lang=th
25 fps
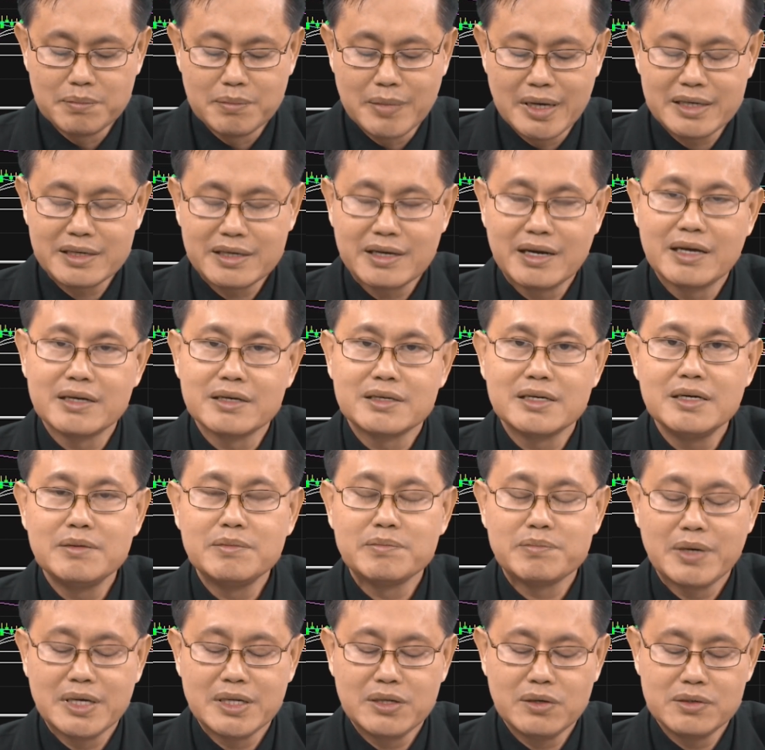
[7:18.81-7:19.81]
มันกำลังขึ้น
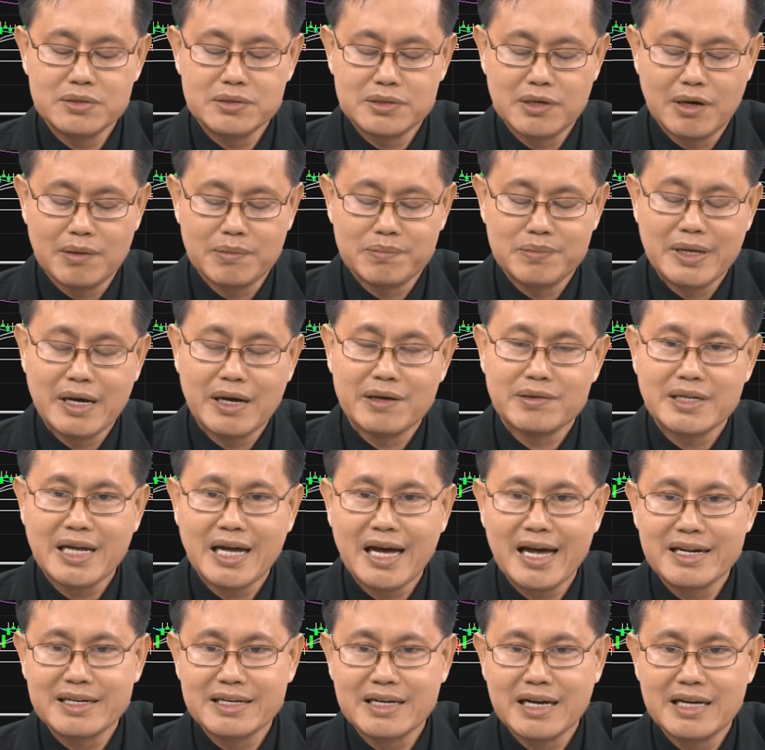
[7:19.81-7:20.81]
ไปทดสอบแนว
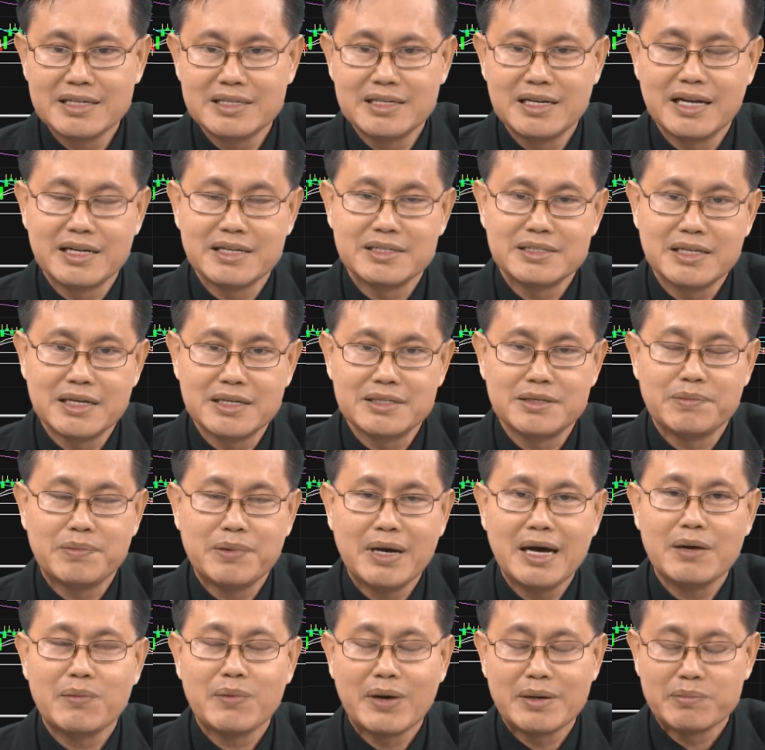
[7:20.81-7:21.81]
ต้านค่าเฉลี่ย
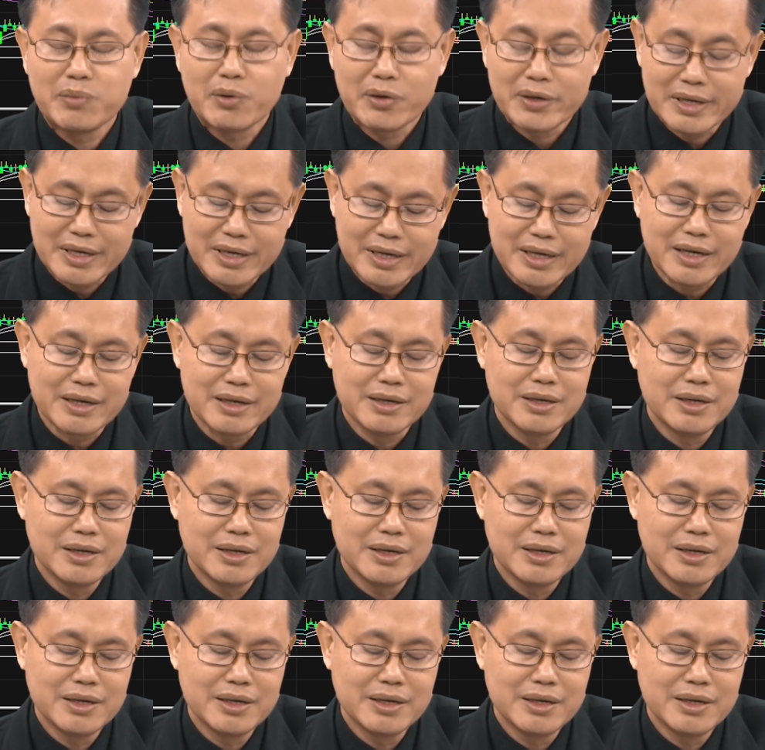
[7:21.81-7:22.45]
75วันพอดี